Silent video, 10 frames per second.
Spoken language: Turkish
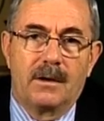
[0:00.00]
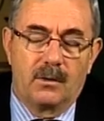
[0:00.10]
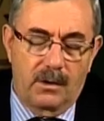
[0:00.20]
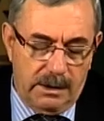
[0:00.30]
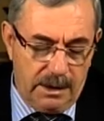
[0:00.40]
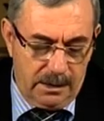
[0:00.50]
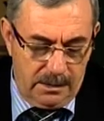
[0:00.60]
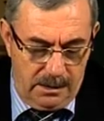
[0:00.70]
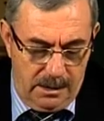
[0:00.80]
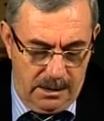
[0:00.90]
Orada
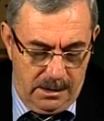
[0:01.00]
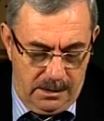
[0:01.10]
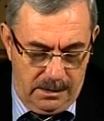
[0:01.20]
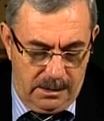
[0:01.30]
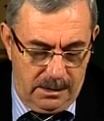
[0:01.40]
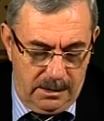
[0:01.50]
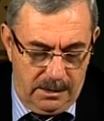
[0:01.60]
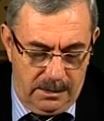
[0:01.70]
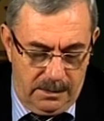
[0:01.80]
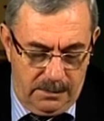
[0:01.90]

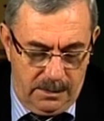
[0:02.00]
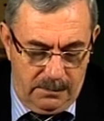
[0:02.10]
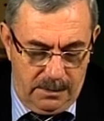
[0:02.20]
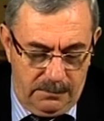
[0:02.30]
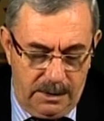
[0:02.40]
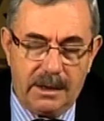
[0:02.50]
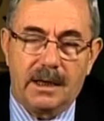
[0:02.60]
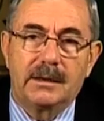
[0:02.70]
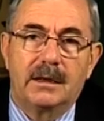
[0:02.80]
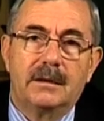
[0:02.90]
e, bir
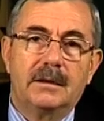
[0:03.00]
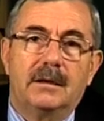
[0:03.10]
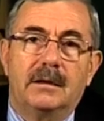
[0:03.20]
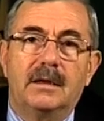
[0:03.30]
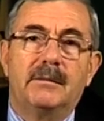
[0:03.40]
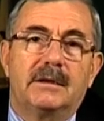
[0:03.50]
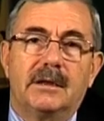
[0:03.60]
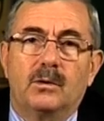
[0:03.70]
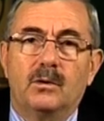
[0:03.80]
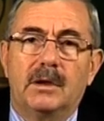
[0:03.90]
yerde ilme
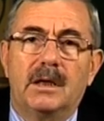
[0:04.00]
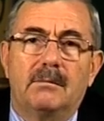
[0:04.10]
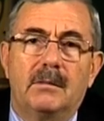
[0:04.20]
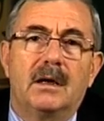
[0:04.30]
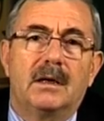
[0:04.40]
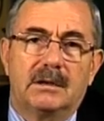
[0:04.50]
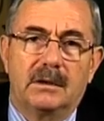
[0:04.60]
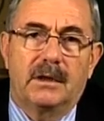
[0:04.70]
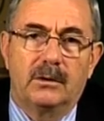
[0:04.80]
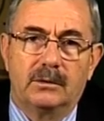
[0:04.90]
tekulüne ma la
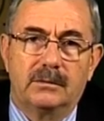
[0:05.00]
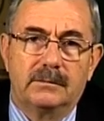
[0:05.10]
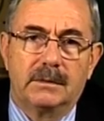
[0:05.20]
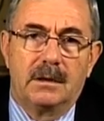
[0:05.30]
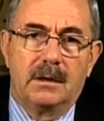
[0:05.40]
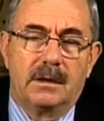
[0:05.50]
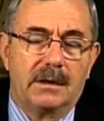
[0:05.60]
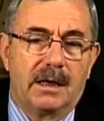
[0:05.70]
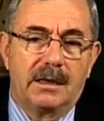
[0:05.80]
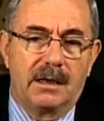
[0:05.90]
tef'alun.
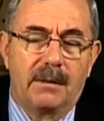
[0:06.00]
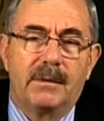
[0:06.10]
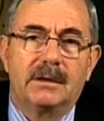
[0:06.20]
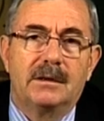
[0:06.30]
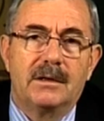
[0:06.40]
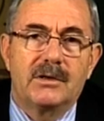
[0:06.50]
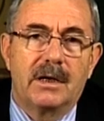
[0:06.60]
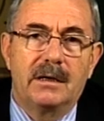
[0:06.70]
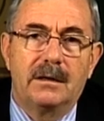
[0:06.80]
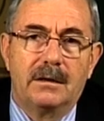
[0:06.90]
Yani yapmadığınız
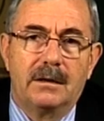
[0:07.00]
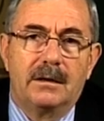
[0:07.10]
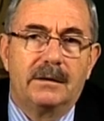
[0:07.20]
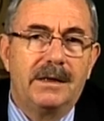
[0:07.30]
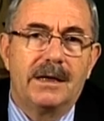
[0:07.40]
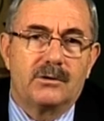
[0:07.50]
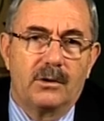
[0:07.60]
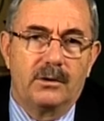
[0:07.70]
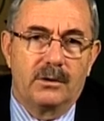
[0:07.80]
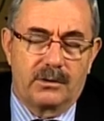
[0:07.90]
şeyi niye
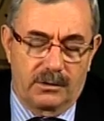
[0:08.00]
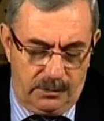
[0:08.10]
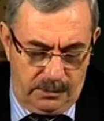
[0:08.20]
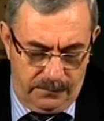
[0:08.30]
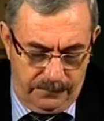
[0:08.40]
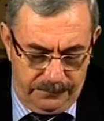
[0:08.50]
söylüyorsunuz?